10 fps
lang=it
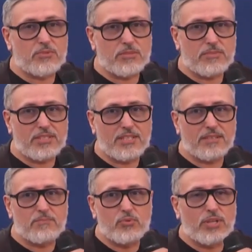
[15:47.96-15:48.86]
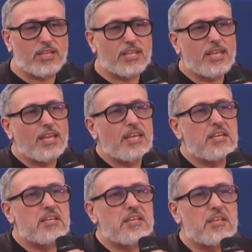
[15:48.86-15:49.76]
si potrebbe dire pure
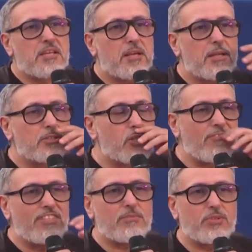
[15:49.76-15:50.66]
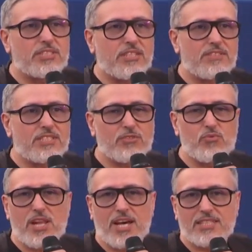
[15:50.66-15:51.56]
che cioè, la vita può essere vista da
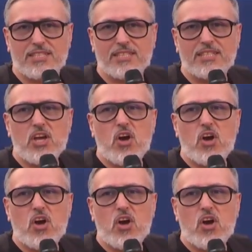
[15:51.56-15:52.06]
due lati.